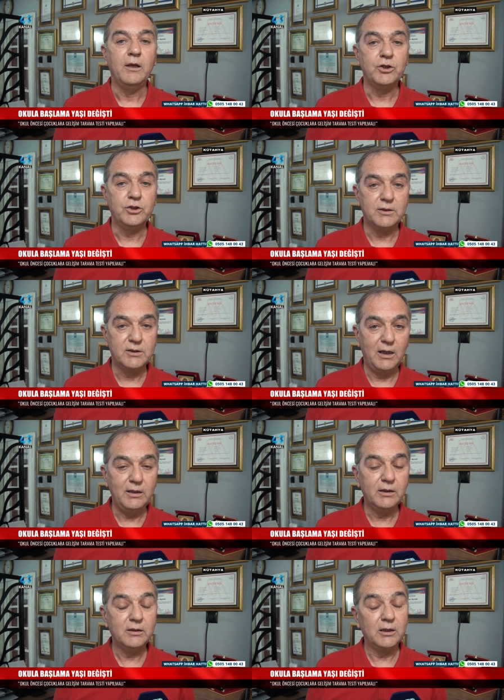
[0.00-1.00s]

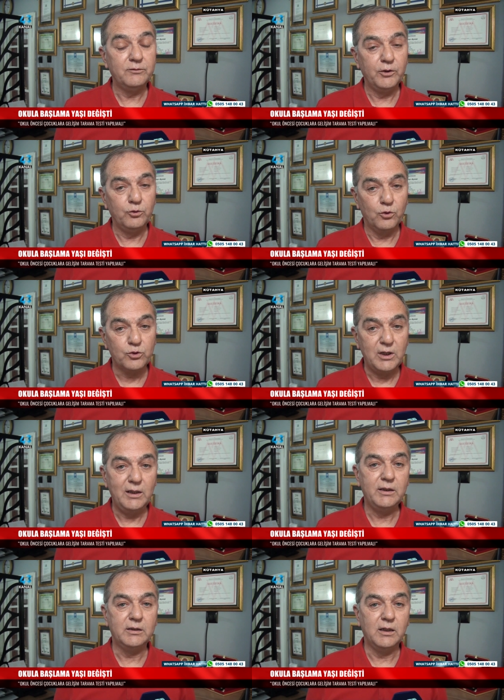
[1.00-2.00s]
eşitsel dikkat ve
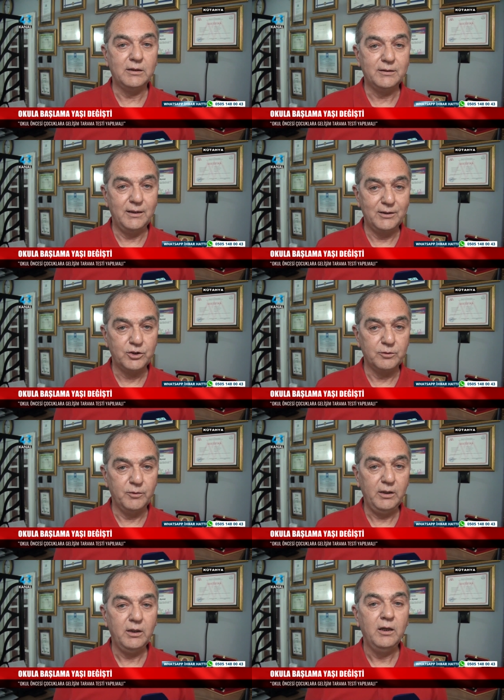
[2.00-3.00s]
görsel dikkat
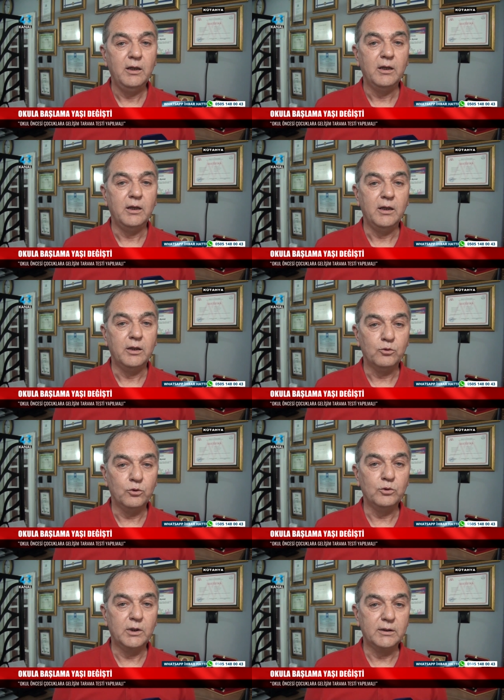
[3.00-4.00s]
gelişimi e,
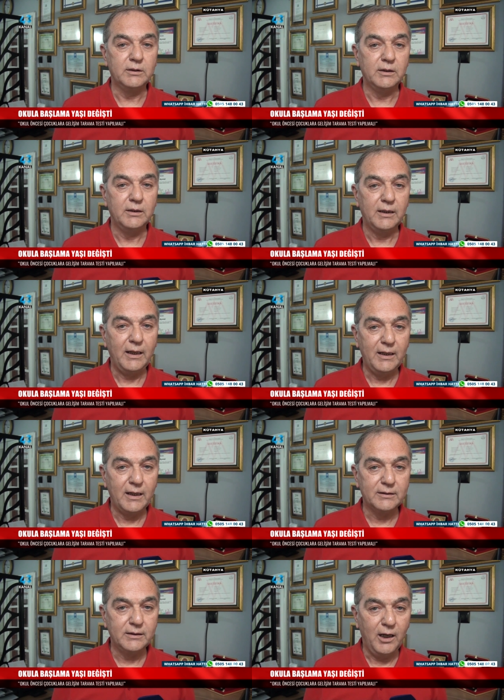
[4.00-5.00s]
konularını
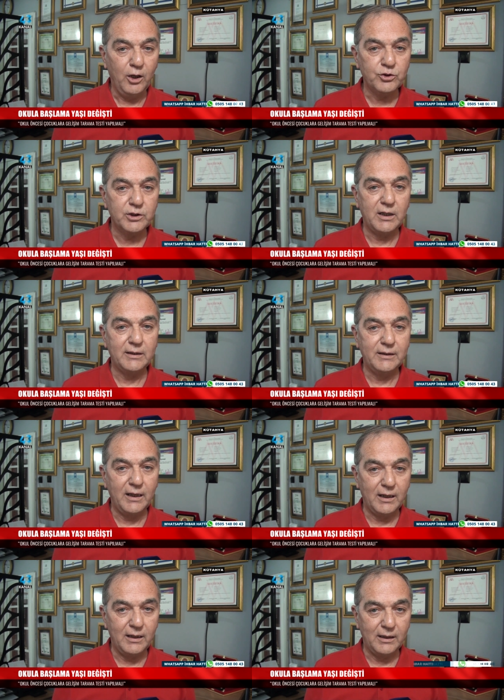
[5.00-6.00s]
eğer daha önceden
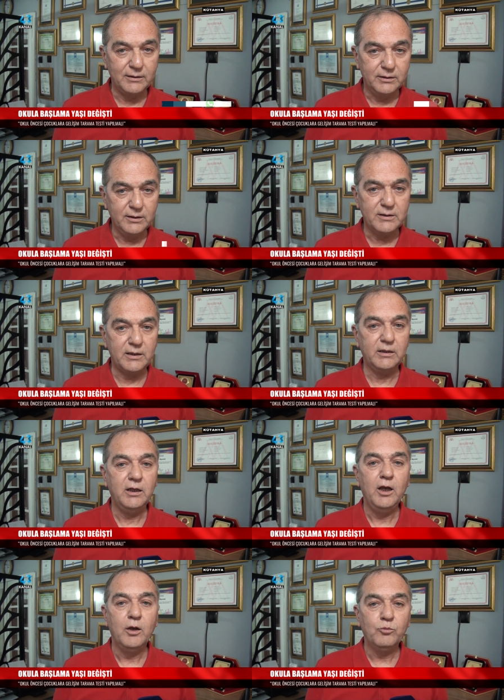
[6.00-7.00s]
değerlendirirsek,